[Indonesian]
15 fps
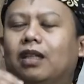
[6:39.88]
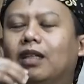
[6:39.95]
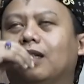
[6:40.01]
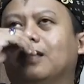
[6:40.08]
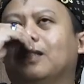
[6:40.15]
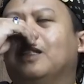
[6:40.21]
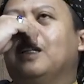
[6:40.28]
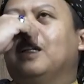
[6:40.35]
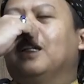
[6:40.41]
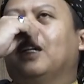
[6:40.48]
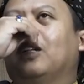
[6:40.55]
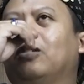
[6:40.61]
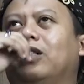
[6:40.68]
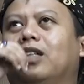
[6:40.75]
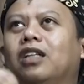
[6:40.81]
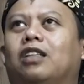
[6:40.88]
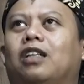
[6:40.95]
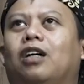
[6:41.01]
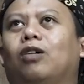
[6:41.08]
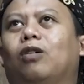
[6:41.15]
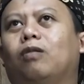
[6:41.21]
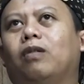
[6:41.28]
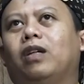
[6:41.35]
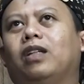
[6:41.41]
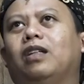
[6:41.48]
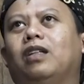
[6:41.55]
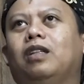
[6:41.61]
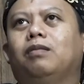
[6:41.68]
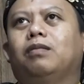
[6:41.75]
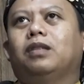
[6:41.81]
Kang. Kalau ingat Haromain
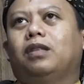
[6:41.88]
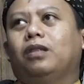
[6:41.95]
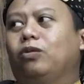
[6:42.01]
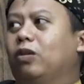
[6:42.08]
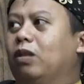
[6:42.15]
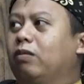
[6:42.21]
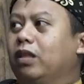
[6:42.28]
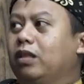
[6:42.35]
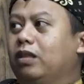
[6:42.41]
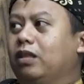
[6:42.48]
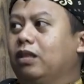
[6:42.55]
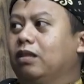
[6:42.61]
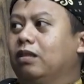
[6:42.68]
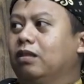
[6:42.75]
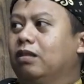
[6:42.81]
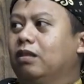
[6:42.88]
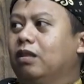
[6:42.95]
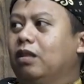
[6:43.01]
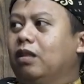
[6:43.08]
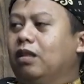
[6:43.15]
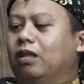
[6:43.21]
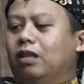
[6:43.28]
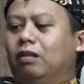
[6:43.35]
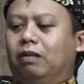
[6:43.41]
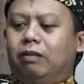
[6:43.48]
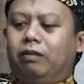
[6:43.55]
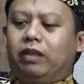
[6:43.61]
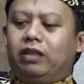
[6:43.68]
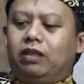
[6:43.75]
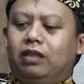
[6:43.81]
ini berarti dua masjid. Hmm.
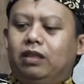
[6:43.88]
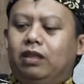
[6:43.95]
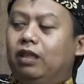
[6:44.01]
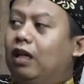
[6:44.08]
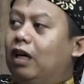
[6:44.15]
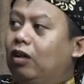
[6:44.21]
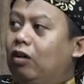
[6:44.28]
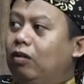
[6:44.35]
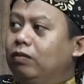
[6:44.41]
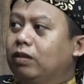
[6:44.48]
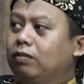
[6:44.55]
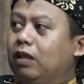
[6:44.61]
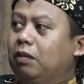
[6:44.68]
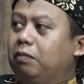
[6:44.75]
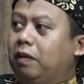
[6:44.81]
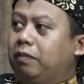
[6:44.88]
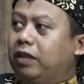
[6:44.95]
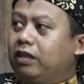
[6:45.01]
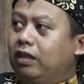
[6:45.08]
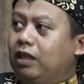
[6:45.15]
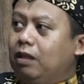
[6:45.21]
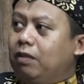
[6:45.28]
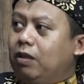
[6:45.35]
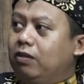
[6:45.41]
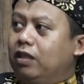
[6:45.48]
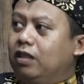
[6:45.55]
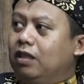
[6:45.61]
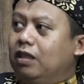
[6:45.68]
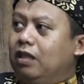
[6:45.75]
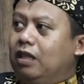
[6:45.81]
Imam Masjidil Haram sama Imam Masjid
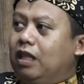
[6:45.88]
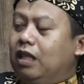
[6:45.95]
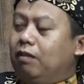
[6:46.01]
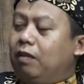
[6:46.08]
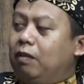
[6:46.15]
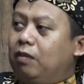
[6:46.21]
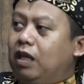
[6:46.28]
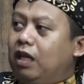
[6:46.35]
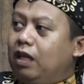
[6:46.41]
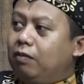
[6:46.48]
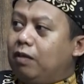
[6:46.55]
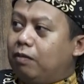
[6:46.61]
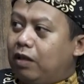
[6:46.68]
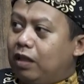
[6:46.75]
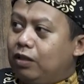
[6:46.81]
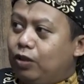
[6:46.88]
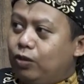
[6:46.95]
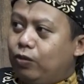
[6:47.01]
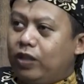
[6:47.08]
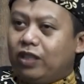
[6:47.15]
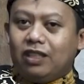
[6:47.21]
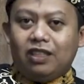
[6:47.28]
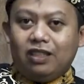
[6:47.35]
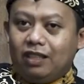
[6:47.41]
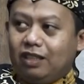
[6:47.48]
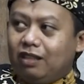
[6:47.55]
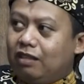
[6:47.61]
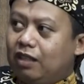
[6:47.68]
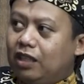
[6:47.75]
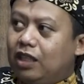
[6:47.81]
Nabawi. Ya. Memang Imam Al-Juwaini ini
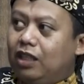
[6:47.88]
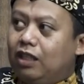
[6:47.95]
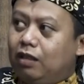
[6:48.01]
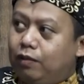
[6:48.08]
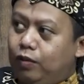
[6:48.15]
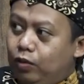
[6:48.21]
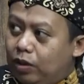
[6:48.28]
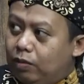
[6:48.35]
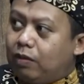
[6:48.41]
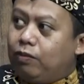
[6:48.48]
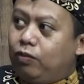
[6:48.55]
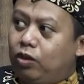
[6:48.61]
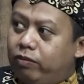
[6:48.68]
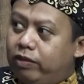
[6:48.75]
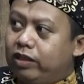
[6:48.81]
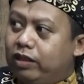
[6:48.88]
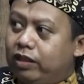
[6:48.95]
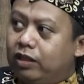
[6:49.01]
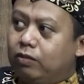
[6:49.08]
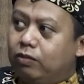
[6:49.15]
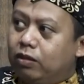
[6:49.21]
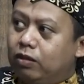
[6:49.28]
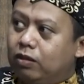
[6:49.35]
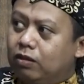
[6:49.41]
imam dua masjid tersebut.